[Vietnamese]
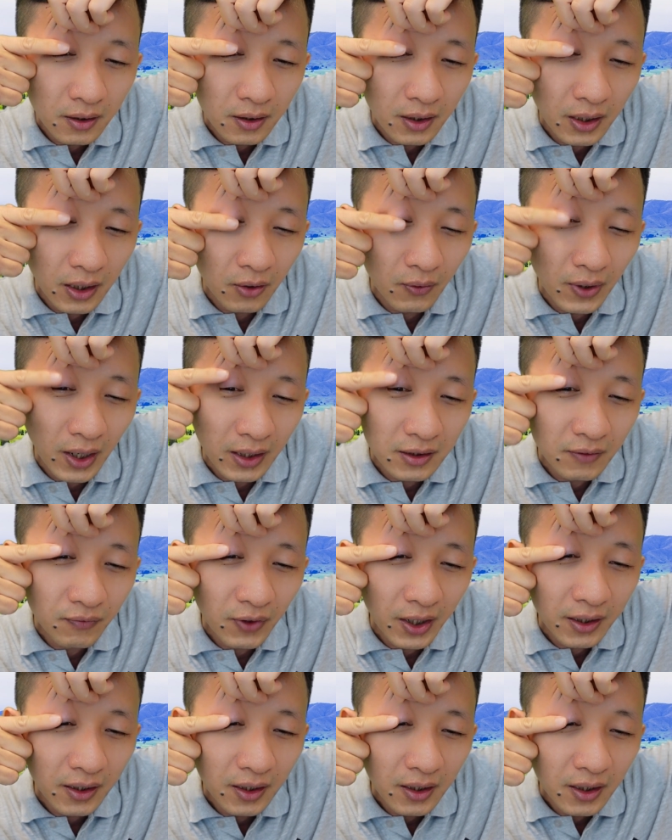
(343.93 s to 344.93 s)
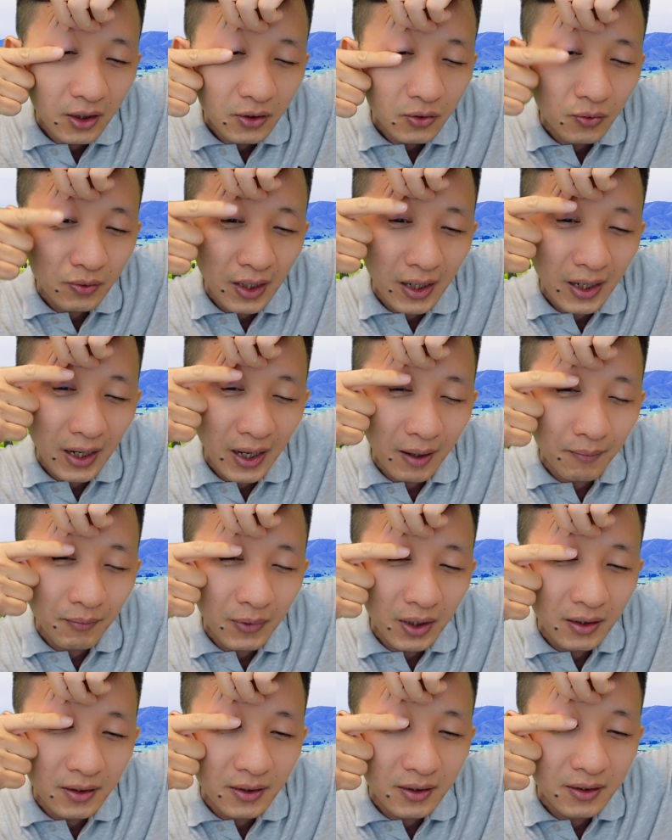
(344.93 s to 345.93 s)
đều đặn như vậy chúng ta làm
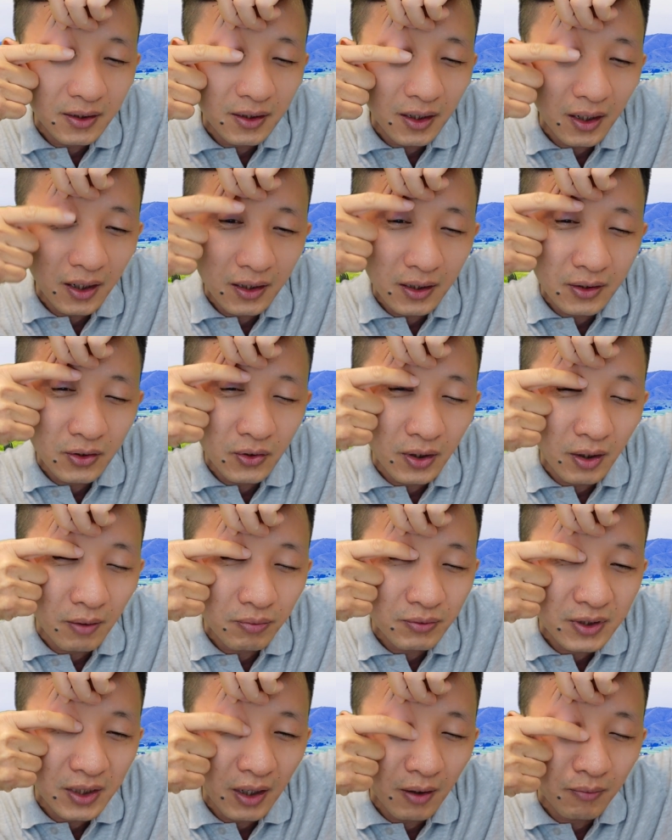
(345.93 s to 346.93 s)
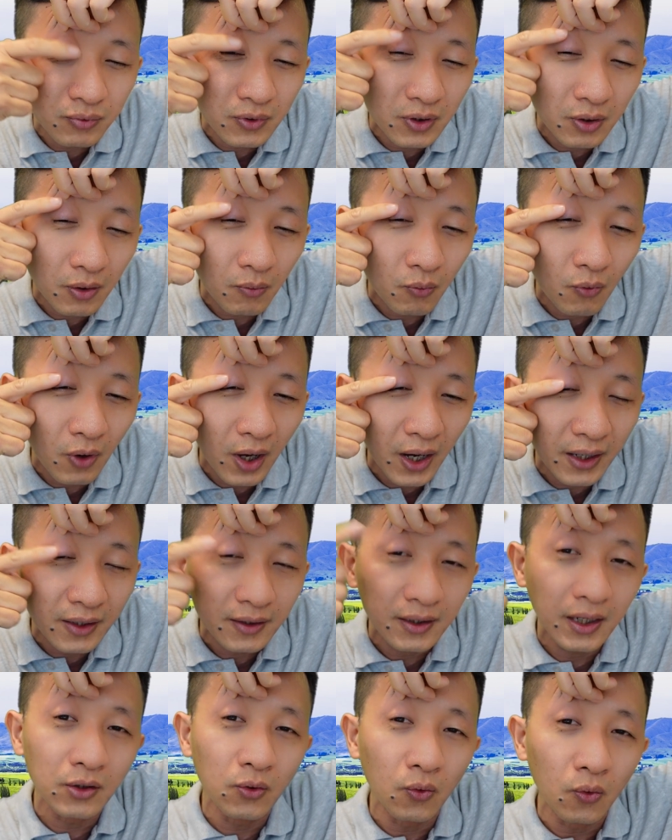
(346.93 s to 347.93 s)
ở giữa này rồi góc trong rồi góc ngoài
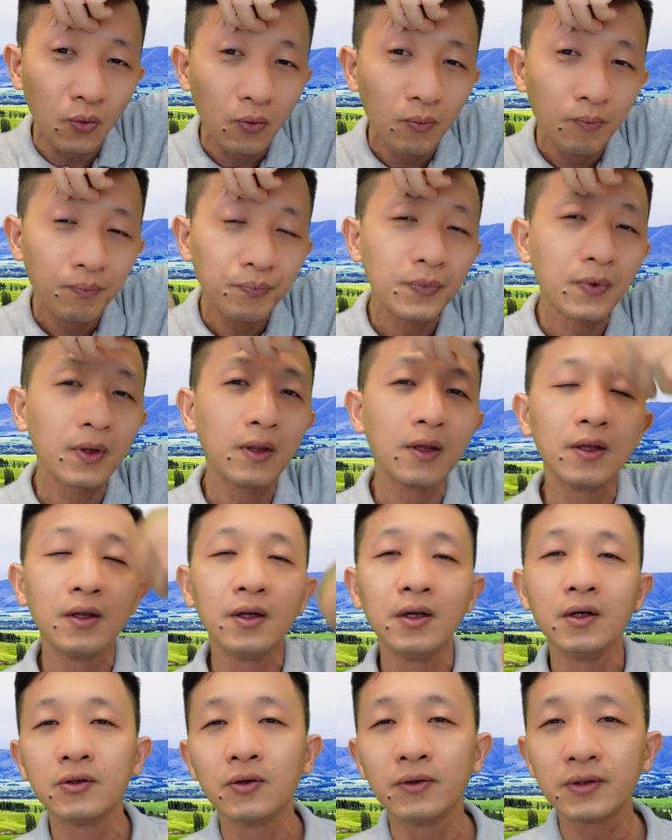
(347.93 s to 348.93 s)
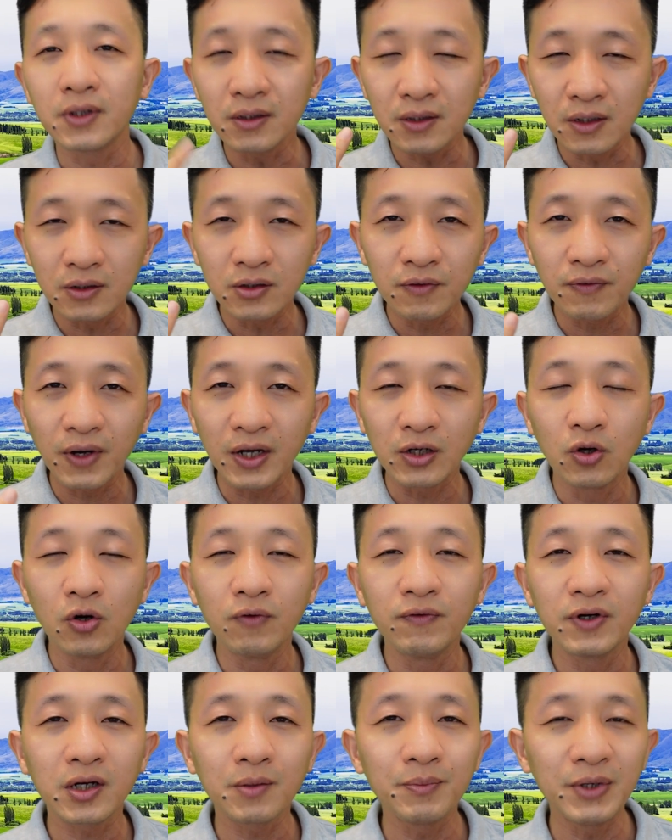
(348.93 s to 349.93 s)
đầy đủ rồi tương tự như vậy
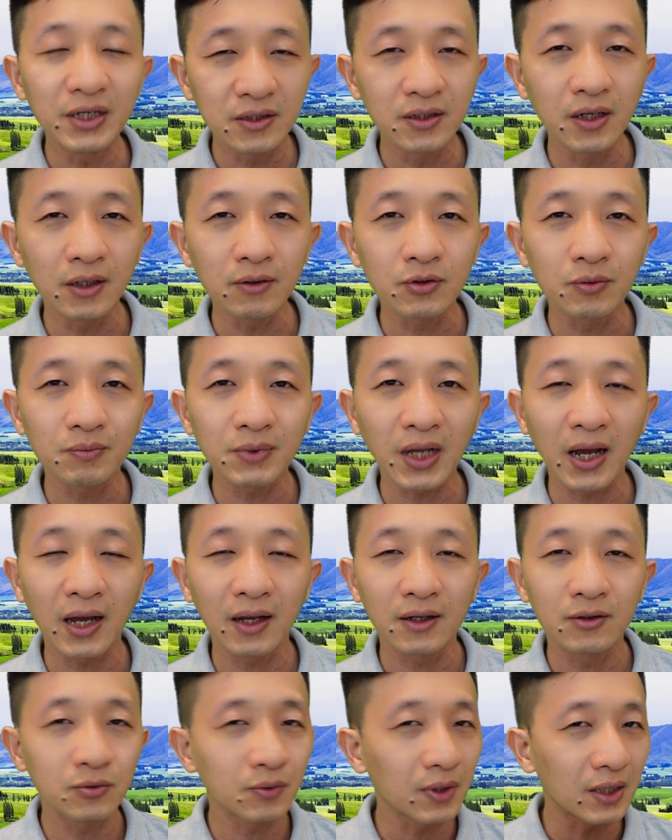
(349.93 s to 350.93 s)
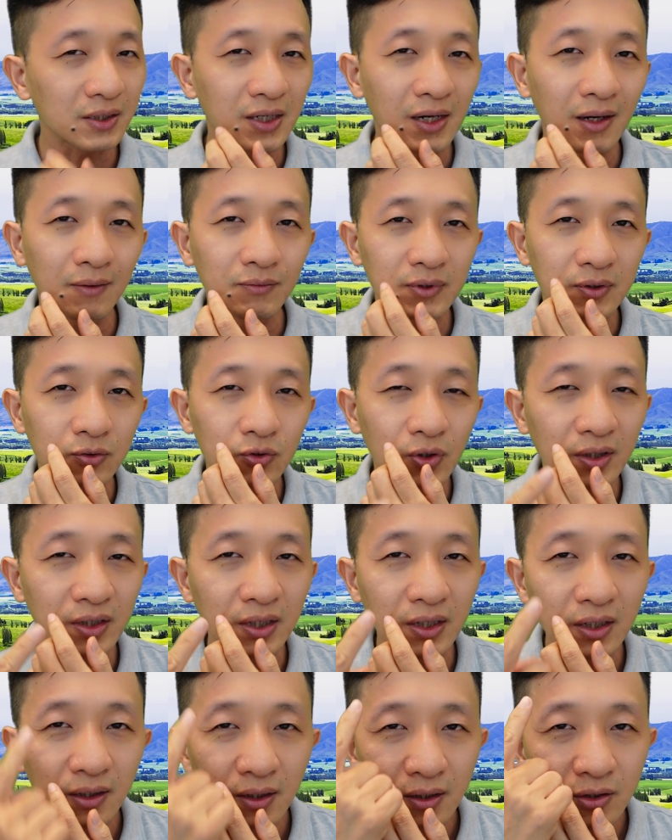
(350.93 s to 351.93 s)
đối với cái mi dưới của chúng ta thì chúng ta sẽ làm chuyện
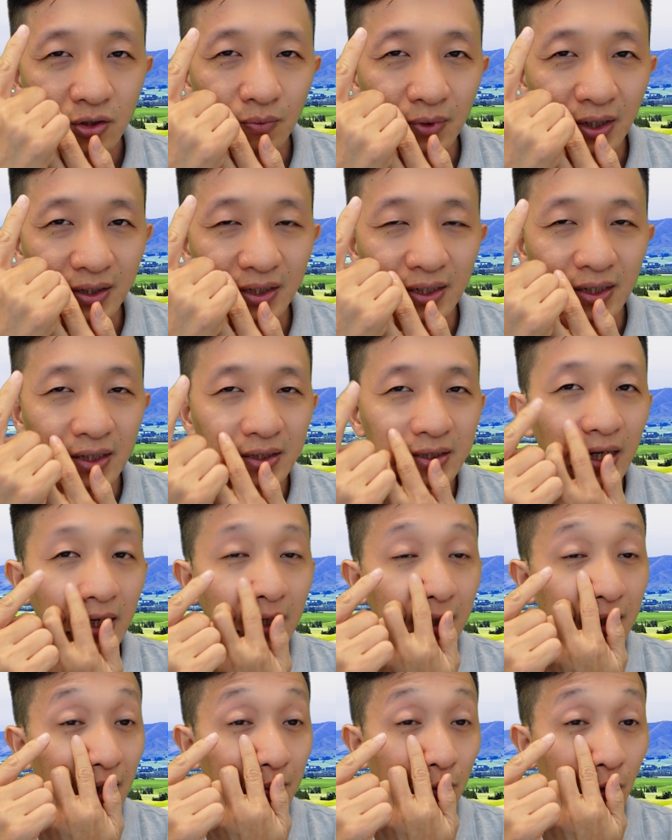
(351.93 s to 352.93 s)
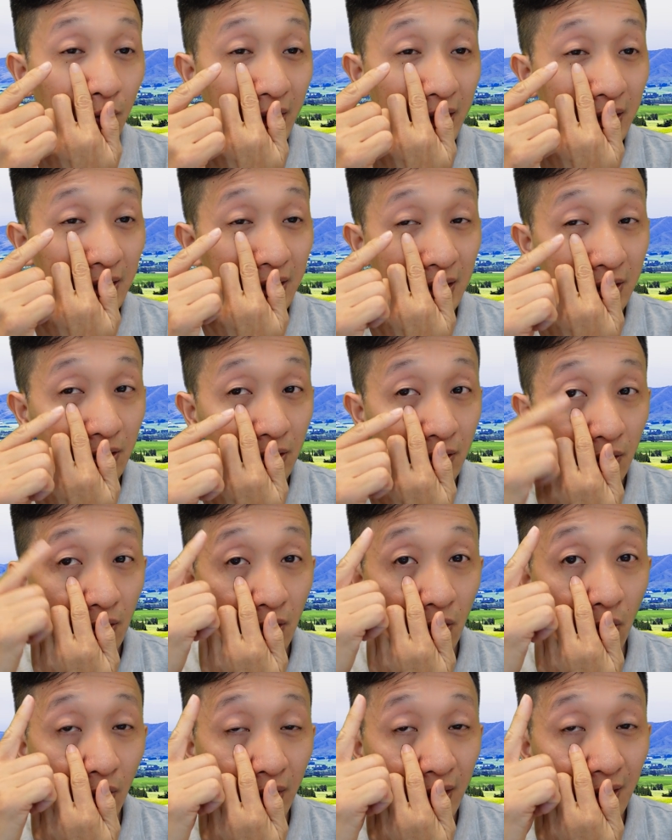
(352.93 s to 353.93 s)
gì chúng ta nhìn lên trên để mục đích là gì nó
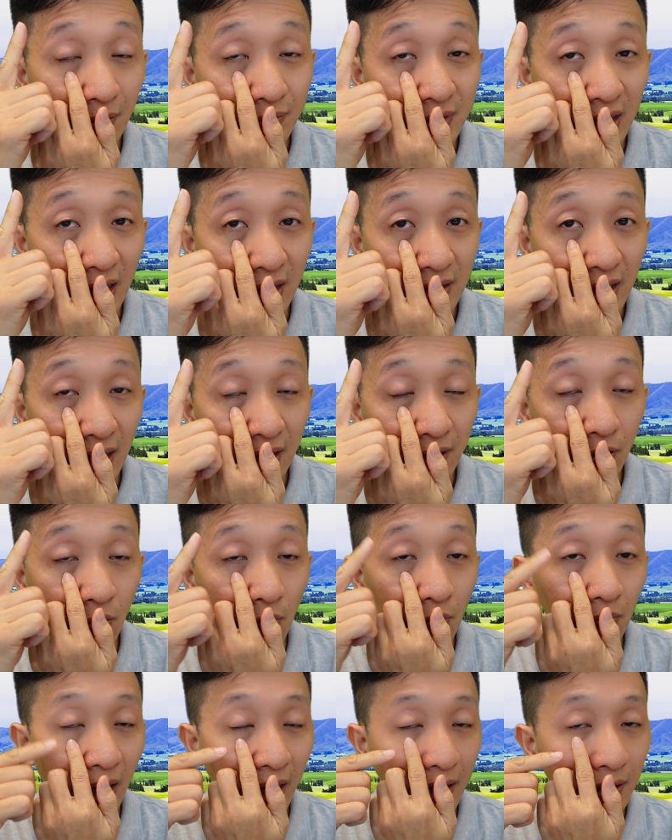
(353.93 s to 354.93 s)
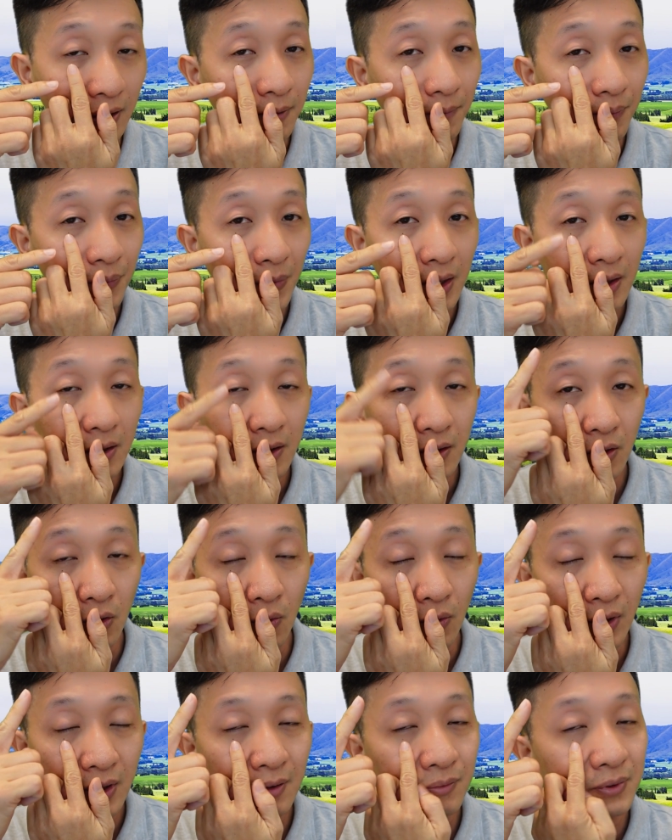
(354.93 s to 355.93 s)
lộ cái lòng trắng ra cái củng mạc đó
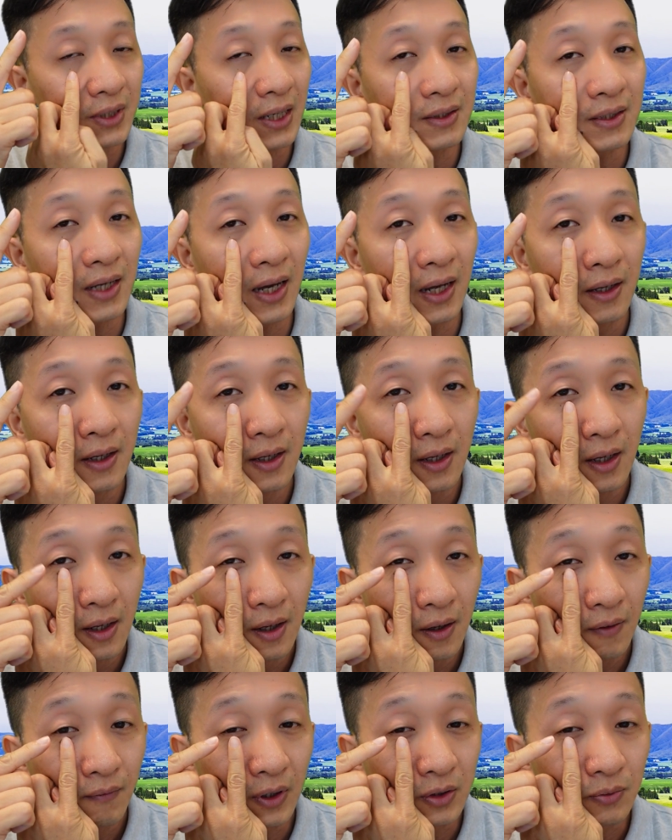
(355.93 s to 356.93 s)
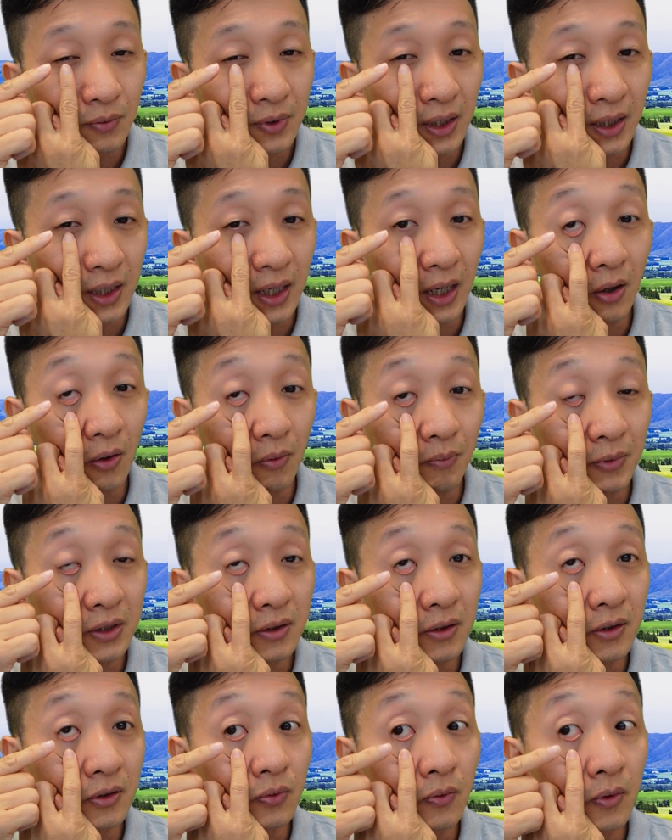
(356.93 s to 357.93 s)
lộ cái lòng trắng ra và chúng ta kéo mi
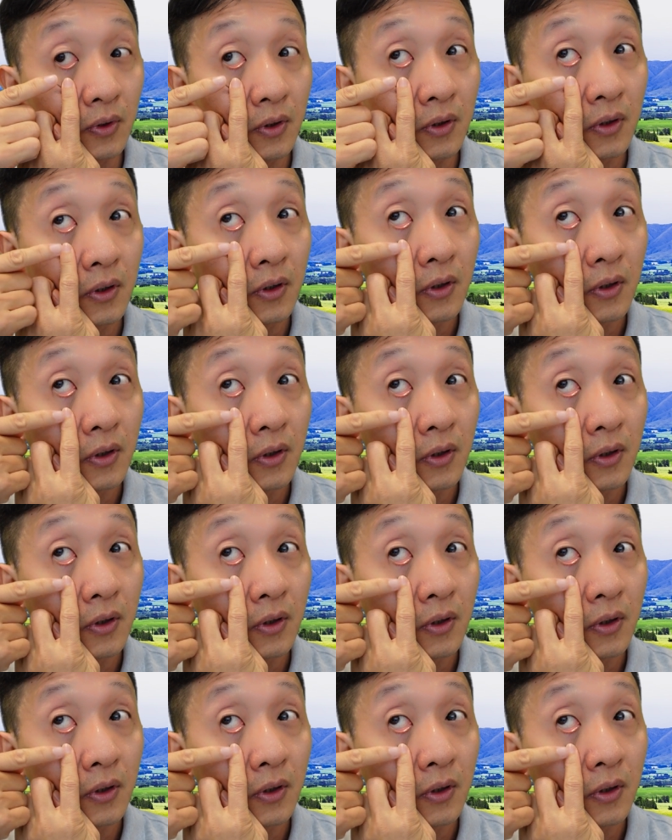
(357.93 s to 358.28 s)
dưới xuống